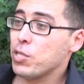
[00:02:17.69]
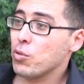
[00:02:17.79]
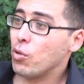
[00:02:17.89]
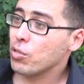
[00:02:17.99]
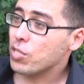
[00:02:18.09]
Biz
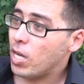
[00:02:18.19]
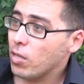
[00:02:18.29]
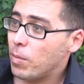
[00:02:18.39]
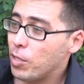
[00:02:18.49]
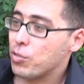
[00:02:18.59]
onu
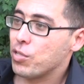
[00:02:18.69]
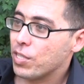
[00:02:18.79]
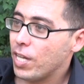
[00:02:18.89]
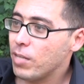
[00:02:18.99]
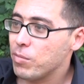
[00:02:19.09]
sağlamak
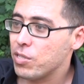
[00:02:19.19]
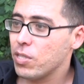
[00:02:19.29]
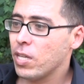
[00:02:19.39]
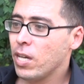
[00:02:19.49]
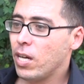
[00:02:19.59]
için gelmiştik.